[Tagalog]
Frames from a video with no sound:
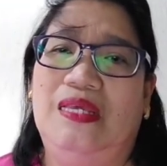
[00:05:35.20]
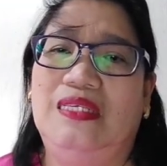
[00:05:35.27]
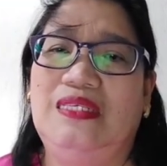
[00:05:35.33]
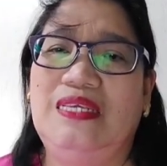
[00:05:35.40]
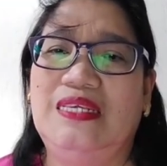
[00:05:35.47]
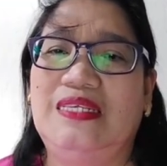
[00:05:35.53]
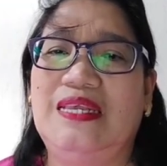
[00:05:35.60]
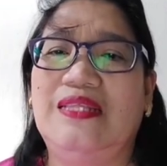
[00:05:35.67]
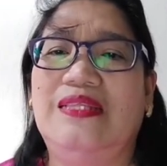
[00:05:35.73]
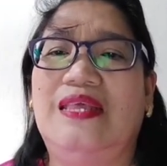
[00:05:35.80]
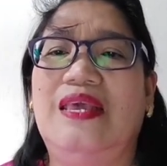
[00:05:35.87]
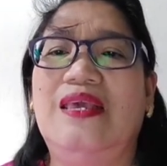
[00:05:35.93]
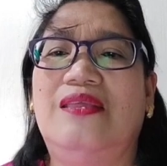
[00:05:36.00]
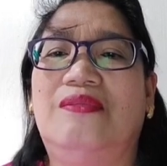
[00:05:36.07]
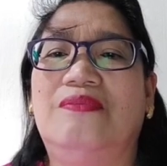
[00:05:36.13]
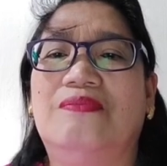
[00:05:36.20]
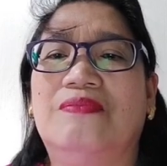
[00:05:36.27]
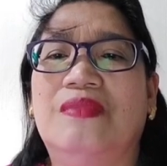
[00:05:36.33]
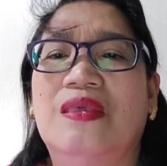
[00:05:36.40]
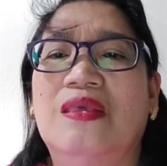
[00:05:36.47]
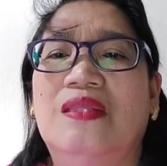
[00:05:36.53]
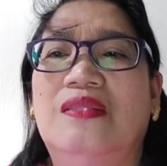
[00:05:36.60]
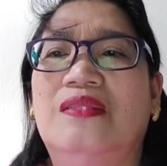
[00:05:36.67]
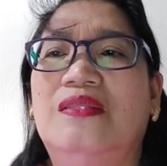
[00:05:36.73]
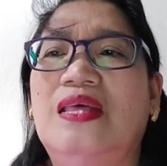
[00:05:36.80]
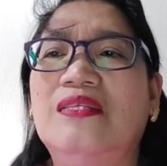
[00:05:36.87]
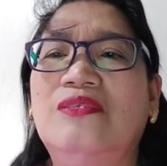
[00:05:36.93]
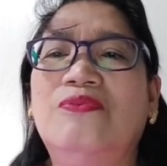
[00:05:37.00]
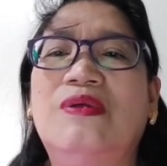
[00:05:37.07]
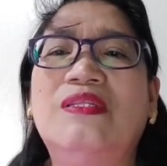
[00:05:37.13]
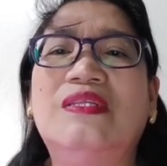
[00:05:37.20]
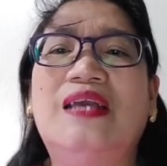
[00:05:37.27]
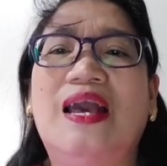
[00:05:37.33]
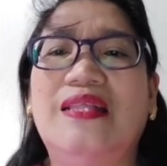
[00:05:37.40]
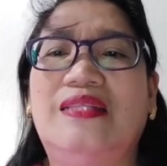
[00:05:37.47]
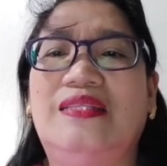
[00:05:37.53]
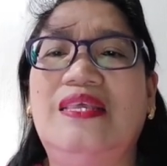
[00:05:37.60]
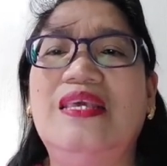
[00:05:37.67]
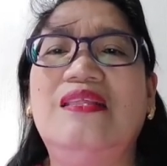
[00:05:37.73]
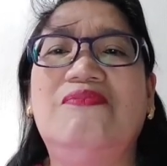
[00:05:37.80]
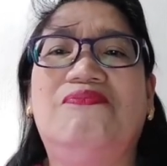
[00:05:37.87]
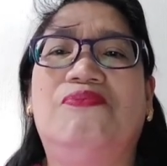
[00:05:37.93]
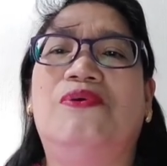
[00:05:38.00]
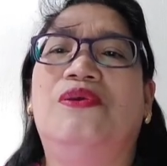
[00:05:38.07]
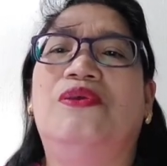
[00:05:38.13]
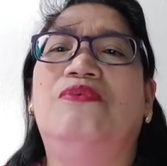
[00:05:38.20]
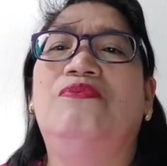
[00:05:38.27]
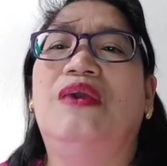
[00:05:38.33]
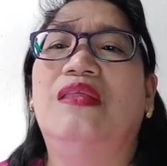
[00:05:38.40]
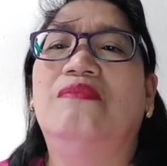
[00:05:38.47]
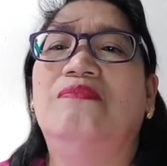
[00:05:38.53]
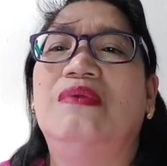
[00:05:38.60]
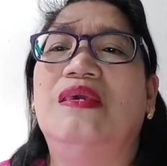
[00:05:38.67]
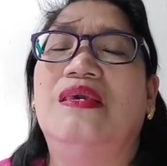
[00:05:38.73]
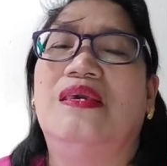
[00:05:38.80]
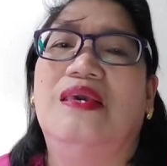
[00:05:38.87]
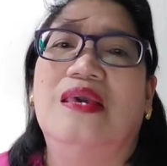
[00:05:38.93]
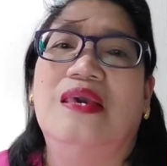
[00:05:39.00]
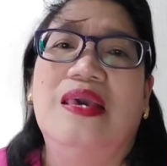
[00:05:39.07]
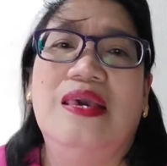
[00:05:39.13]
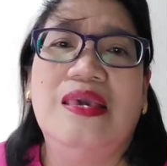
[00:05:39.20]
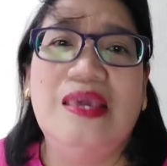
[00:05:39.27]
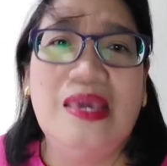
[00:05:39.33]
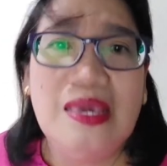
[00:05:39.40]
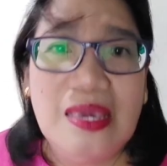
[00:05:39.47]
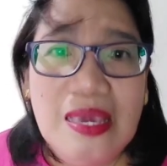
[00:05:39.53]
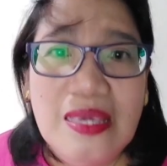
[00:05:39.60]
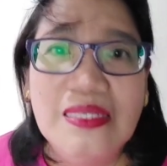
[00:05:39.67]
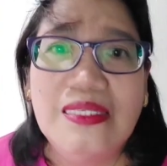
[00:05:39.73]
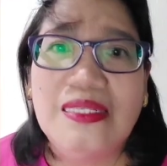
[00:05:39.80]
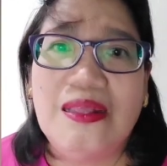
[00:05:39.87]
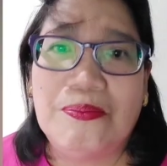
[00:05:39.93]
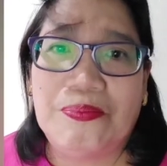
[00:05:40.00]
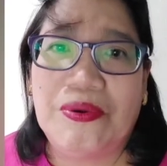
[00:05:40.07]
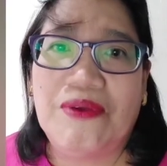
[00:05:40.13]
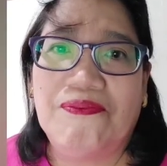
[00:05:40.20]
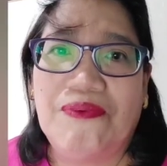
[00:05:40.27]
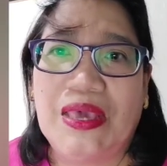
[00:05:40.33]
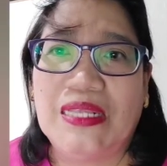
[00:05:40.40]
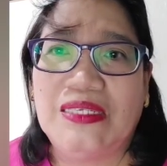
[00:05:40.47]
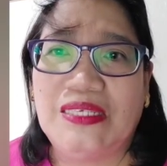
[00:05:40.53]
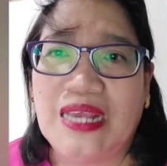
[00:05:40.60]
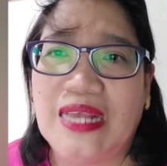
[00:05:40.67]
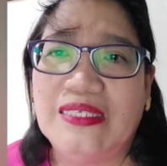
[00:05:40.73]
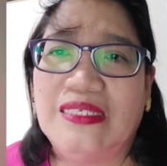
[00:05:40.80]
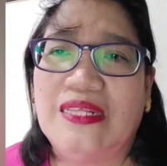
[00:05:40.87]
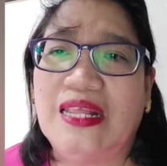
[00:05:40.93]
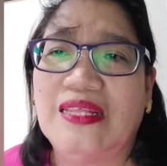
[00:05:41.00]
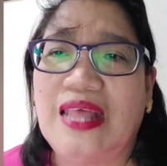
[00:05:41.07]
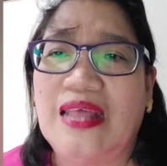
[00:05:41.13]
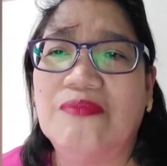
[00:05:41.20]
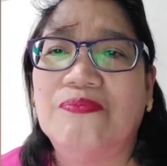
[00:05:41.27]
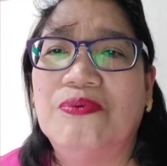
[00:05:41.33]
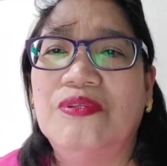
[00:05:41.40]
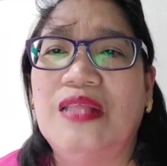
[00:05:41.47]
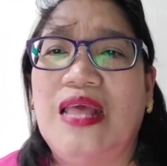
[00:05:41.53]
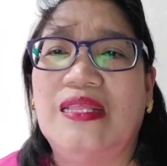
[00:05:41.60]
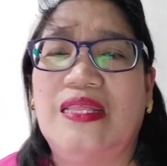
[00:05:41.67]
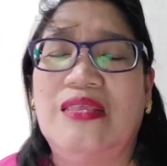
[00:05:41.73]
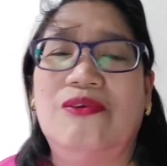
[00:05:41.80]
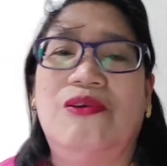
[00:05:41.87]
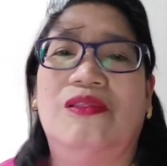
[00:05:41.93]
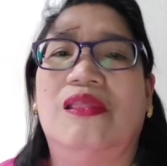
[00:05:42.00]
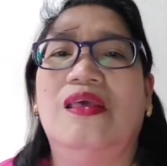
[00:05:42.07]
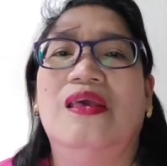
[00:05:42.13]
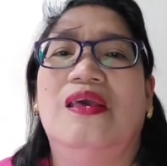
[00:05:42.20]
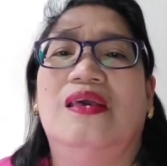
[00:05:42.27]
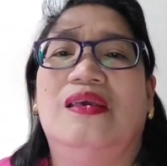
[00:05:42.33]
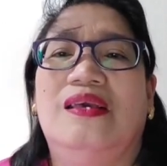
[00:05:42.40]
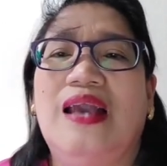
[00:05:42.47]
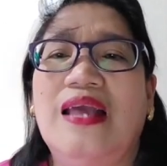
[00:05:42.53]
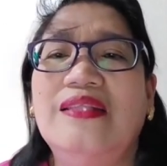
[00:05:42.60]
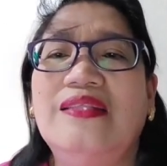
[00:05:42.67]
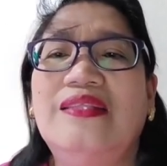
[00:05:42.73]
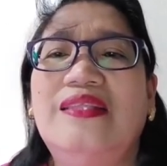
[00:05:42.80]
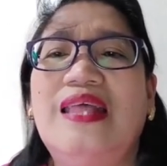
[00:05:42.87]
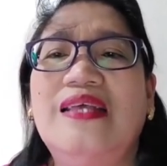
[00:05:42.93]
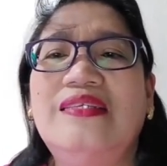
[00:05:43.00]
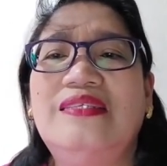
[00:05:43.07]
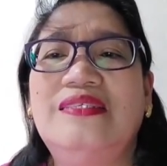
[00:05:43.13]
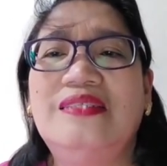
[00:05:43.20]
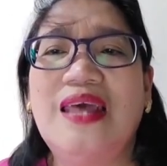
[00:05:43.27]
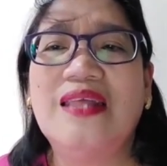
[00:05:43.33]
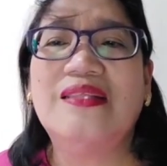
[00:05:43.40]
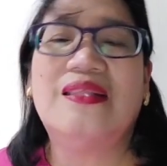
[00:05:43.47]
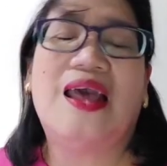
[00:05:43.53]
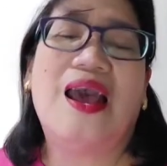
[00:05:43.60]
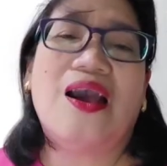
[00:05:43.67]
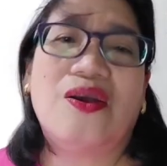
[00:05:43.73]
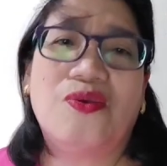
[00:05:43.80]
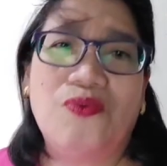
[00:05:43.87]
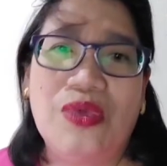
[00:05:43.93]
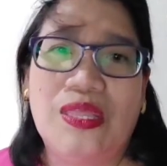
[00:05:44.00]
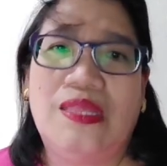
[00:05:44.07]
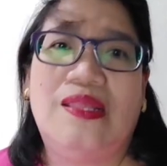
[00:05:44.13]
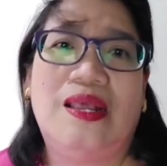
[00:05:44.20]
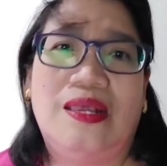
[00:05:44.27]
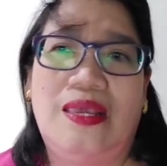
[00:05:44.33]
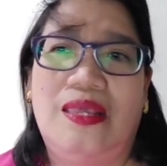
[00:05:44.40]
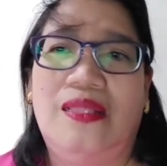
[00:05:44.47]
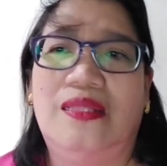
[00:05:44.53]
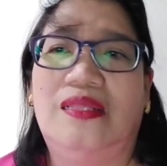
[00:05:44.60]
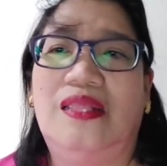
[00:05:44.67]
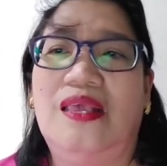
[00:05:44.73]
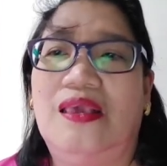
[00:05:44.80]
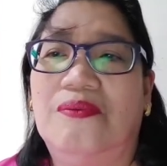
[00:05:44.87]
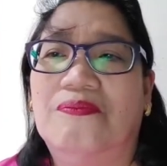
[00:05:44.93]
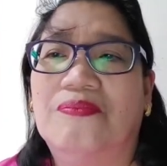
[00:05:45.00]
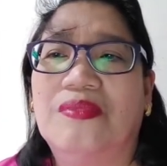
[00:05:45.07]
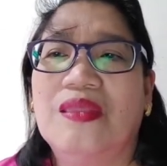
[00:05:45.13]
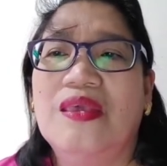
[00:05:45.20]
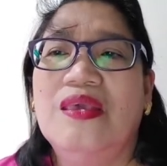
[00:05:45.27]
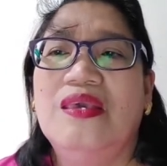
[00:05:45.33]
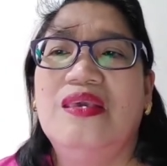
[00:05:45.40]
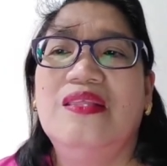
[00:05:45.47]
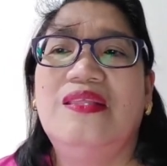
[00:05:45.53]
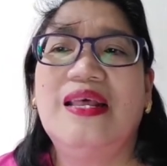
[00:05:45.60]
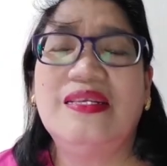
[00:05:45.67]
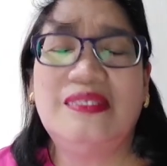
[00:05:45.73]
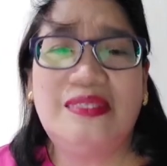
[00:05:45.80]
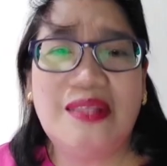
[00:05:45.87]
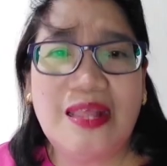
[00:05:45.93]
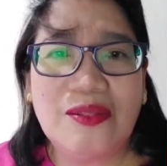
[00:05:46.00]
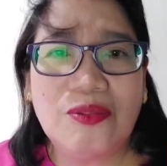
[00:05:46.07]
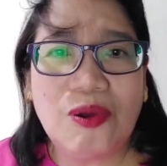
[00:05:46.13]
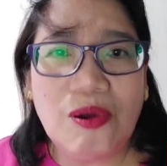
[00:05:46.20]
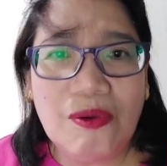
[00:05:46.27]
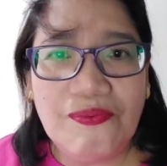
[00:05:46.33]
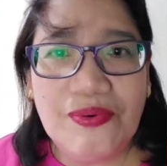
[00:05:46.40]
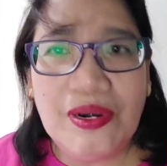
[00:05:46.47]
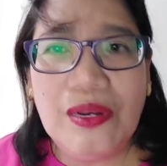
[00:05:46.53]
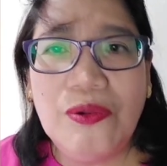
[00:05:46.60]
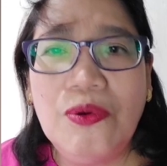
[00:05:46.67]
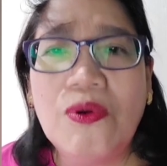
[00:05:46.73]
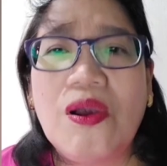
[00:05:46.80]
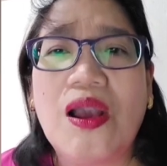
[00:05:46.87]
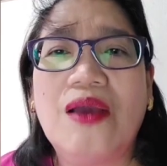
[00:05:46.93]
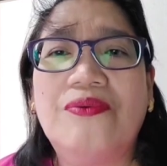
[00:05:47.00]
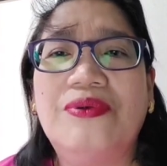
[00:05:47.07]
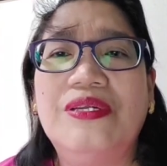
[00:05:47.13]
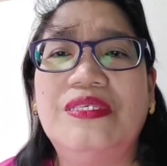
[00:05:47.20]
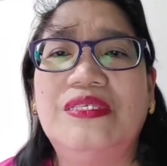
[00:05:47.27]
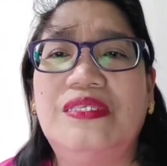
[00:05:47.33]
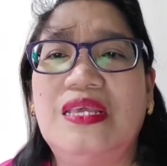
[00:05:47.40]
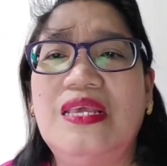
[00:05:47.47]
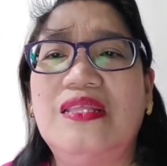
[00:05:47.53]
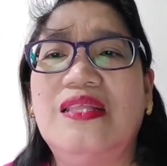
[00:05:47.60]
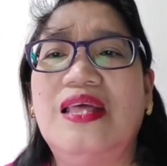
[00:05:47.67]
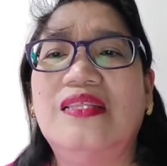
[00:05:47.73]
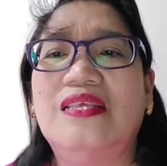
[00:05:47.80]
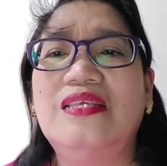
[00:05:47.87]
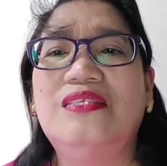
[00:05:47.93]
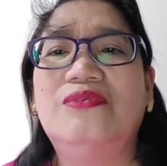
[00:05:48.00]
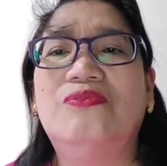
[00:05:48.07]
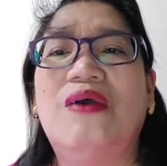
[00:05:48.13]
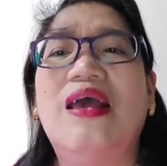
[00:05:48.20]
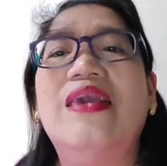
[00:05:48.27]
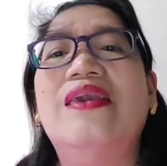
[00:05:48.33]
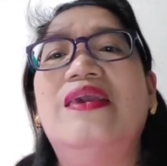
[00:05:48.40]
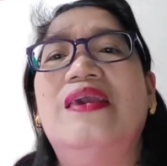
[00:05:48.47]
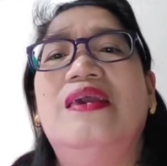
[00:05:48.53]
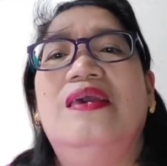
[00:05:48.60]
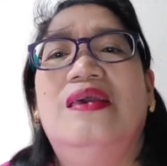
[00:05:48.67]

6 and 8. That's what God did for you and me. He is the perfect judge. Tandaan po natin yon. God does not acquit the guilty. He does not overlook our sin. That is why